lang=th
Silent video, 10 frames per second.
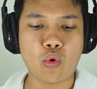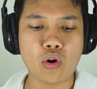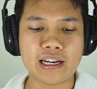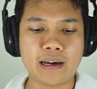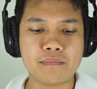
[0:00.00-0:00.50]

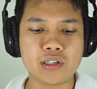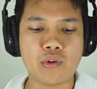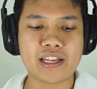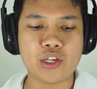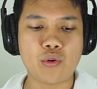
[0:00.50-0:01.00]
Code ครับหรือ
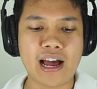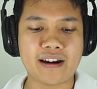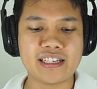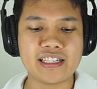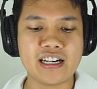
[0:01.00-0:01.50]
ว่า QR
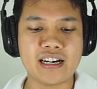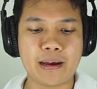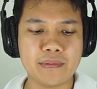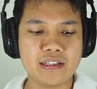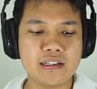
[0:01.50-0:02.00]
Reader นะ
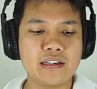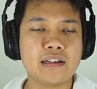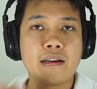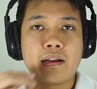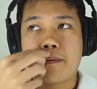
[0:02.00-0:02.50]
ครับ
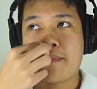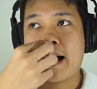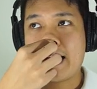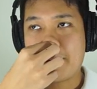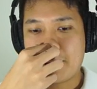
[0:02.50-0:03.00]
มา
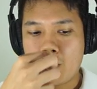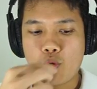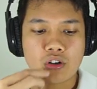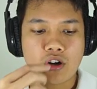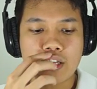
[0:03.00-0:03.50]
นะครับแล้ว
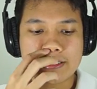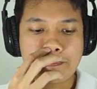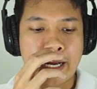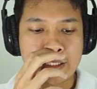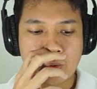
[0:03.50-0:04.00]
คุณก็จะ
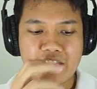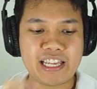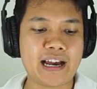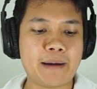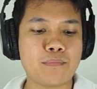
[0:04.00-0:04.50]
ไปตรงนี้
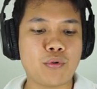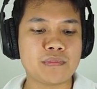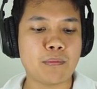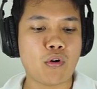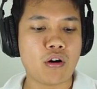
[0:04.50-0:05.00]
นะครับผม
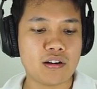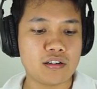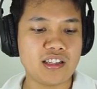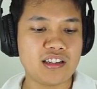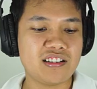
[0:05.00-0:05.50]
จะบอก
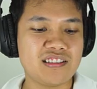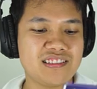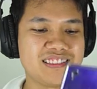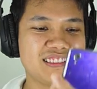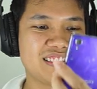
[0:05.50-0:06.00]
เฮ้ย
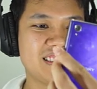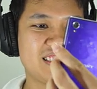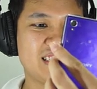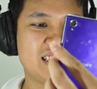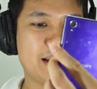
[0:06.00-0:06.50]

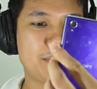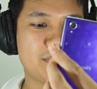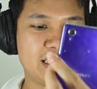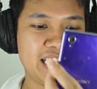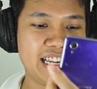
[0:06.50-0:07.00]
ครับ
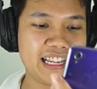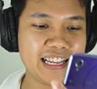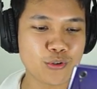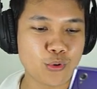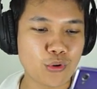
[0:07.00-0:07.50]
นี้
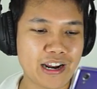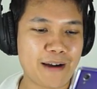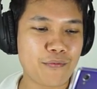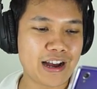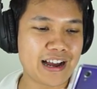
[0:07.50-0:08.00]
ดูนะค
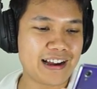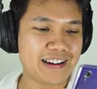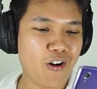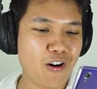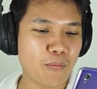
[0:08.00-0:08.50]
รับว่า
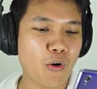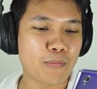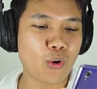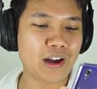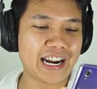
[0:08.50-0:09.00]
ห้องผม
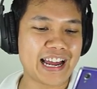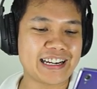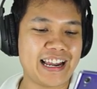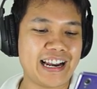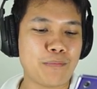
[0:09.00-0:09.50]
รกขนาด
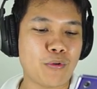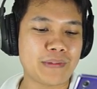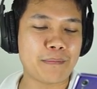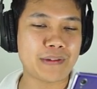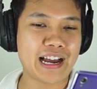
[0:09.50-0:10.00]
ไหนนะผม
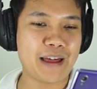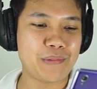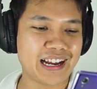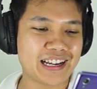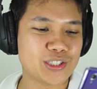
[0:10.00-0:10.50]
ทำงาน
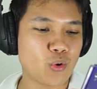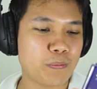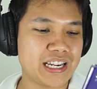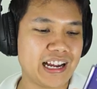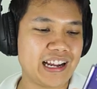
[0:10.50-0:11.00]
มีทั้งกระจก
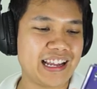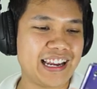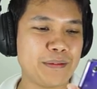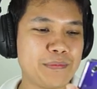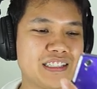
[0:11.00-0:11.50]
มีทั้งอะไร
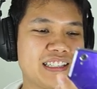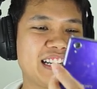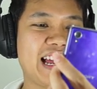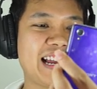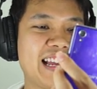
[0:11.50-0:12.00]
นะครับ
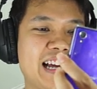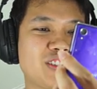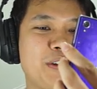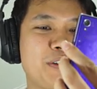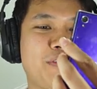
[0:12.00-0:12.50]
หลายอย่าง
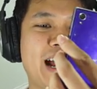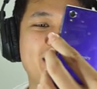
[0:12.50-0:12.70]
ต้องมีไฟ